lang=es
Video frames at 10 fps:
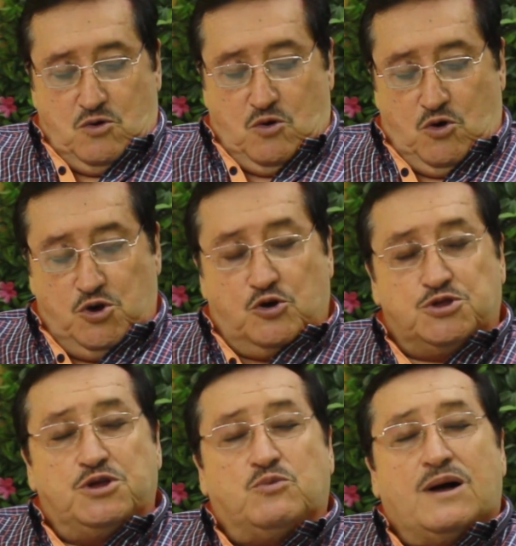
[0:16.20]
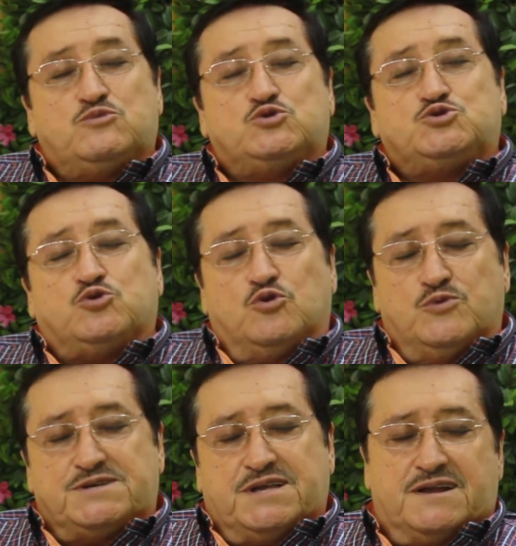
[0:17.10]
hoy continuamos con
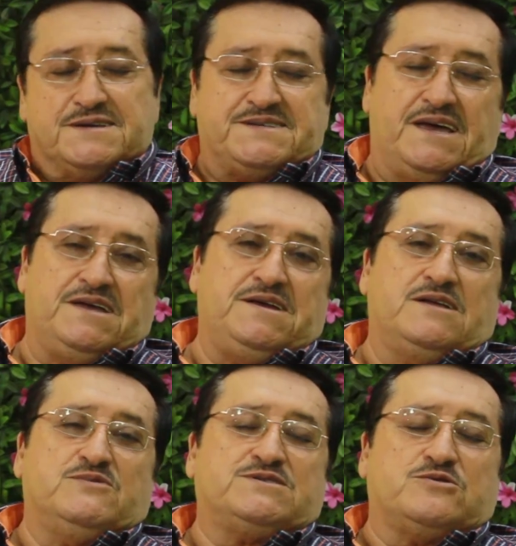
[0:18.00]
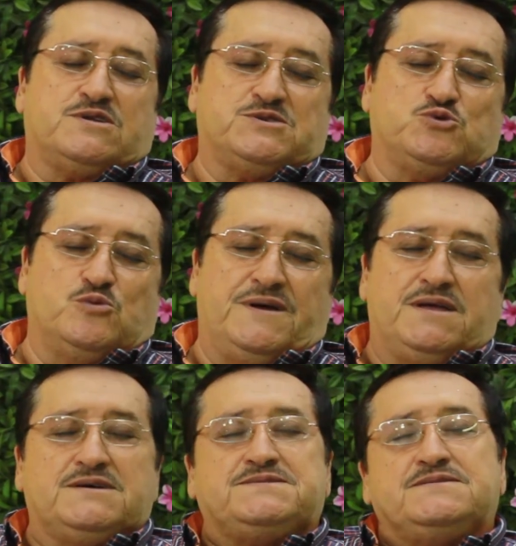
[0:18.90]
nuestra reseña, nuestros
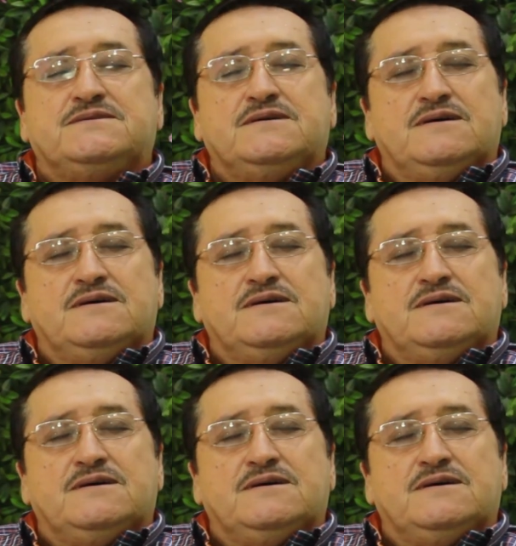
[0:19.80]
resúmenes